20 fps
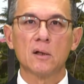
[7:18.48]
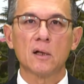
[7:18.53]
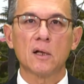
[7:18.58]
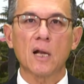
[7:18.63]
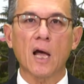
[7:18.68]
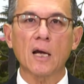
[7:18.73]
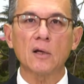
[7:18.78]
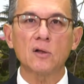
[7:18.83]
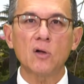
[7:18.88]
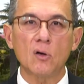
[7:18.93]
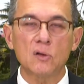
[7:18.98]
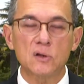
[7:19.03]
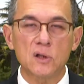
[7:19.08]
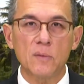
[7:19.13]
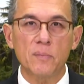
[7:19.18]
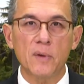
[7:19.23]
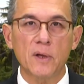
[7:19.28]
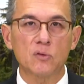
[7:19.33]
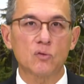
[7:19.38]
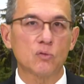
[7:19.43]
来到这
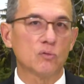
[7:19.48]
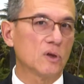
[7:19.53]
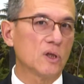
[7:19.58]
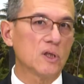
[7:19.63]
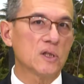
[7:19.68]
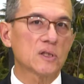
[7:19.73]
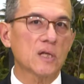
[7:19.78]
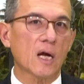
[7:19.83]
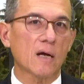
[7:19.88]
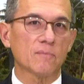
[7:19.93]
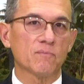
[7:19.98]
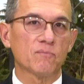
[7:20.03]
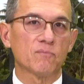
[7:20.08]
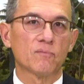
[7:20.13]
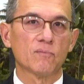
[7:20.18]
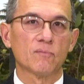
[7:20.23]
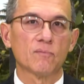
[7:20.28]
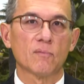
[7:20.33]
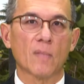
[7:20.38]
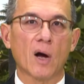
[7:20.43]
片土地上
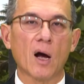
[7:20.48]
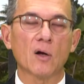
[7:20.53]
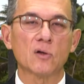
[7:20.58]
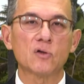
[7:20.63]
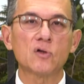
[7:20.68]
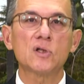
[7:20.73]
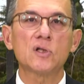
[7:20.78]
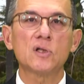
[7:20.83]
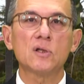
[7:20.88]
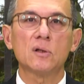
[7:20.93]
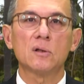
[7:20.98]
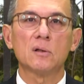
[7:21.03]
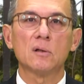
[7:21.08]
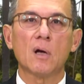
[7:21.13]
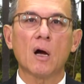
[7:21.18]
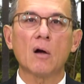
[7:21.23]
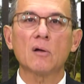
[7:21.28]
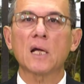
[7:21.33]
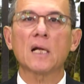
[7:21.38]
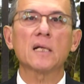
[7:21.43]
啊，就是
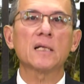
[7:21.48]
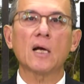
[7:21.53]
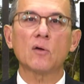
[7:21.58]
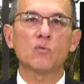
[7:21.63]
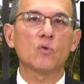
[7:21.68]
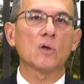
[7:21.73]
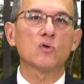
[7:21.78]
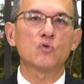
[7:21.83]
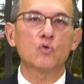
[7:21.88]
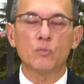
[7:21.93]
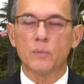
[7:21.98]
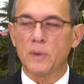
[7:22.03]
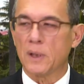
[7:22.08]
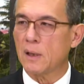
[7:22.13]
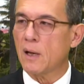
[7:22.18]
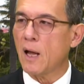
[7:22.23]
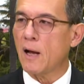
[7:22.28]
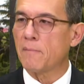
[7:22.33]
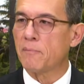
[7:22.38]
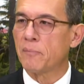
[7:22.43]
澳大利亚原住
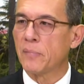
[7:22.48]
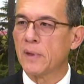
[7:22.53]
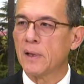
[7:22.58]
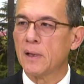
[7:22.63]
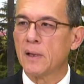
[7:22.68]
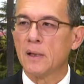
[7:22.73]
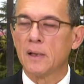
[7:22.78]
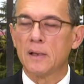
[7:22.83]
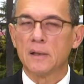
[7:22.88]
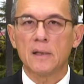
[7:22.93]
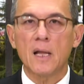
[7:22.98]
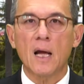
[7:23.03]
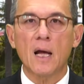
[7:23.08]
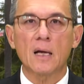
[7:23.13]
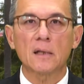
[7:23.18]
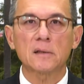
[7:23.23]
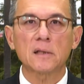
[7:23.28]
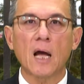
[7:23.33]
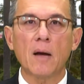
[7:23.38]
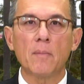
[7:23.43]
民了。
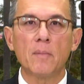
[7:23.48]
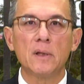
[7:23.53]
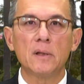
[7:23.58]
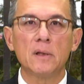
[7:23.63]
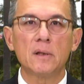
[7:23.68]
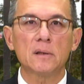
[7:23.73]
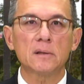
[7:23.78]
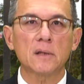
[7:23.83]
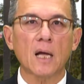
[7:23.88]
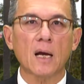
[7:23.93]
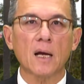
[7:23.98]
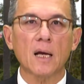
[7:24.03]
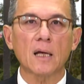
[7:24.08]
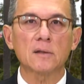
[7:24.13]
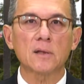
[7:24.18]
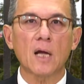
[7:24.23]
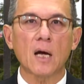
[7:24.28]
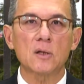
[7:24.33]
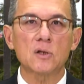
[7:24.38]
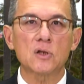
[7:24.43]
那他们呢？大概
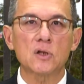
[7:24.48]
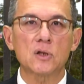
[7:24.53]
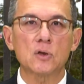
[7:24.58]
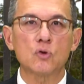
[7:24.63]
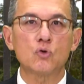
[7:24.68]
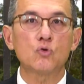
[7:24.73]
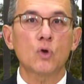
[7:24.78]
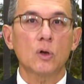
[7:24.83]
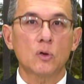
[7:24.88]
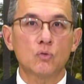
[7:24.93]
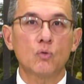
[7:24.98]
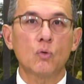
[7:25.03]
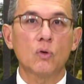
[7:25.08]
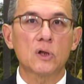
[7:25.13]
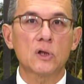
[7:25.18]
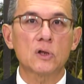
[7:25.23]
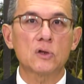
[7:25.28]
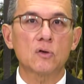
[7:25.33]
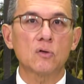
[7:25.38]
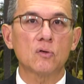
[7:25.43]
当时最多
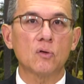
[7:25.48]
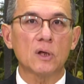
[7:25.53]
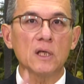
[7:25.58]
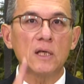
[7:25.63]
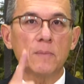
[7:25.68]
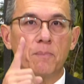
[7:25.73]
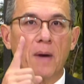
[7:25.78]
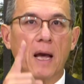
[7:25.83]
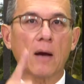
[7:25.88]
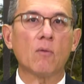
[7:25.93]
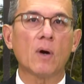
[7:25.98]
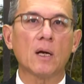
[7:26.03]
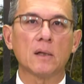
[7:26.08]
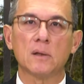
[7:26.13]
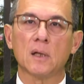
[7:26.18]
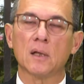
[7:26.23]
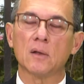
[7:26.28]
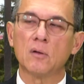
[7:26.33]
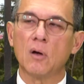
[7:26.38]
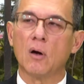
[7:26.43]
的时候有一百万
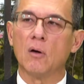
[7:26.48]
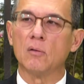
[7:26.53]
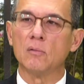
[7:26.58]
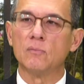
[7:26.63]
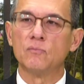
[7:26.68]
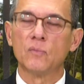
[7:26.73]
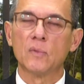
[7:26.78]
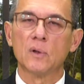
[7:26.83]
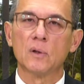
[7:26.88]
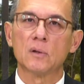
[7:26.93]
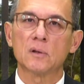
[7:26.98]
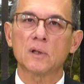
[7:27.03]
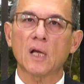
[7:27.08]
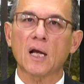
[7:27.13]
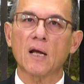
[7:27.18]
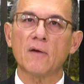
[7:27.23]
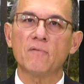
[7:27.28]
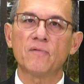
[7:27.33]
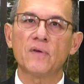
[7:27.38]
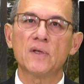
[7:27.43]
人口，大
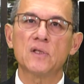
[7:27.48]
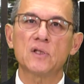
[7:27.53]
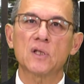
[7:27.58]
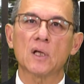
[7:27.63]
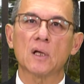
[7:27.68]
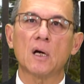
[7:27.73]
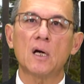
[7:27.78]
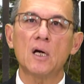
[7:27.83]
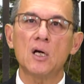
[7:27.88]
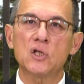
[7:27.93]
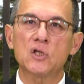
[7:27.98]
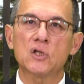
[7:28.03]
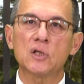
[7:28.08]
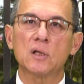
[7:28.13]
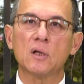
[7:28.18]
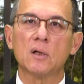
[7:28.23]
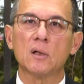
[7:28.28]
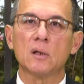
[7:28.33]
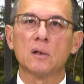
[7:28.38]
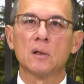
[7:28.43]
概分成二十
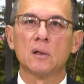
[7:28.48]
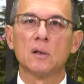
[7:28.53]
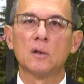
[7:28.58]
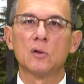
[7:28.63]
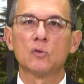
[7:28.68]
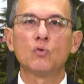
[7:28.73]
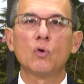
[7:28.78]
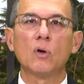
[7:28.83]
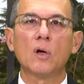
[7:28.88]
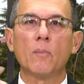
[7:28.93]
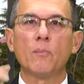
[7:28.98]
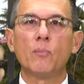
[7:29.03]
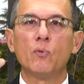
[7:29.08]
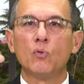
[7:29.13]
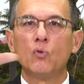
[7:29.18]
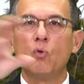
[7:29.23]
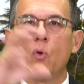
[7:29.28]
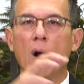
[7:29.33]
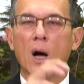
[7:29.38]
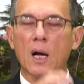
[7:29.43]
个多个部
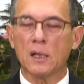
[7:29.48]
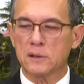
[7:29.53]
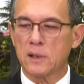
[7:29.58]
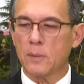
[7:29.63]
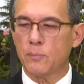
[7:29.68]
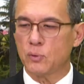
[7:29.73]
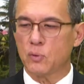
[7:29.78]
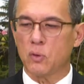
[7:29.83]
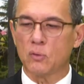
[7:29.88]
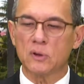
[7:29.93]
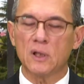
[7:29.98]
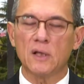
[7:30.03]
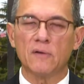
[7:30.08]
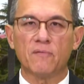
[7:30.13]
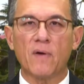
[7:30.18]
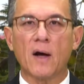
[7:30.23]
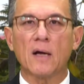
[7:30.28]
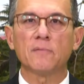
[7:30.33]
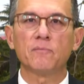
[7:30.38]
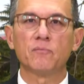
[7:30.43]
落哈，在不同地
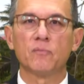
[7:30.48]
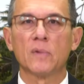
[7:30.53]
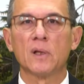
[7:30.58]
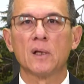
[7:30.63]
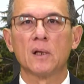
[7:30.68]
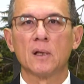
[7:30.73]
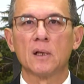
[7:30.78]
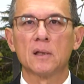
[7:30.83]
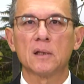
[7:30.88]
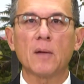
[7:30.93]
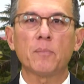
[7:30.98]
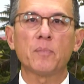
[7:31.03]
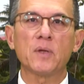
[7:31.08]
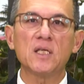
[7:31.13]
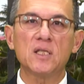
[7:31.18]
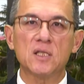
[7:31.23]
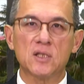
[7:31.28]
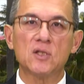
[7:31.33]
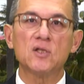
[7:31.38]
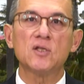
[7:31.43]
方。那
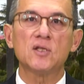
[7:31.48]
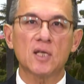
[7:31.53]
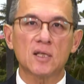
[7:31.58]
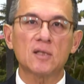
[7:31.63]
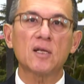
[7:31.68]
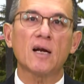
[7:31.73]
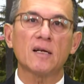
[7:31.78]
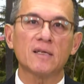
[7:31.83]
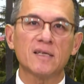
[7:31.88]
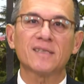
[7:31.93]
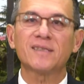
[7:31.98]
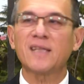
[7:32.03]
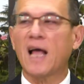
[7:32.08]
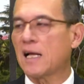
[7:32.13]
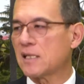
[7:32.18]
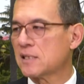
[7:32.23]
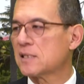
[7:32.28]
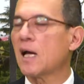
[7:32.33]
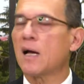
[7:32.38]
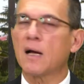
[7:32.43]
彼此之间当然也
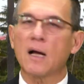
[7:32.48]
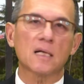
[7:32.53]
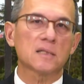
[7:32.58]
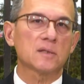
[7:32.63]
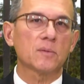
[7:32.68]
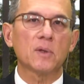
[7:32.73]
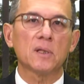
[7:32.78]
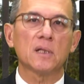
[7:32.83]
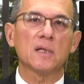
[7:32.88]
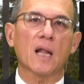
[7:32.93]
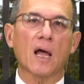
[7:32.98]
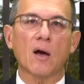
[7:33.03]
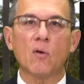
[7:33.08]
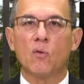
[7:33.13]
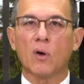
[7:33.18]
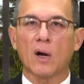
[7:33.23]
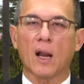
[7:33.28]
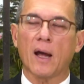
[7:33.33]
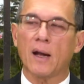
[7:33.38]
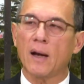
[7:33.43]
打仗啊，什么你来
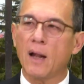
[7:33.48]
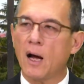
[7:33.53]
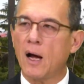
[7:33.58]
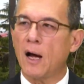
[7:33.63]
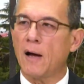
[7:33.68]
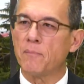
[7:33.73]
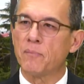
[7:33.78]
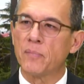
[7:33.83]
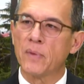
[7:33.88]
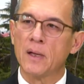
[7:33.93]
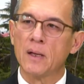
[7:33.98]
我来了哈。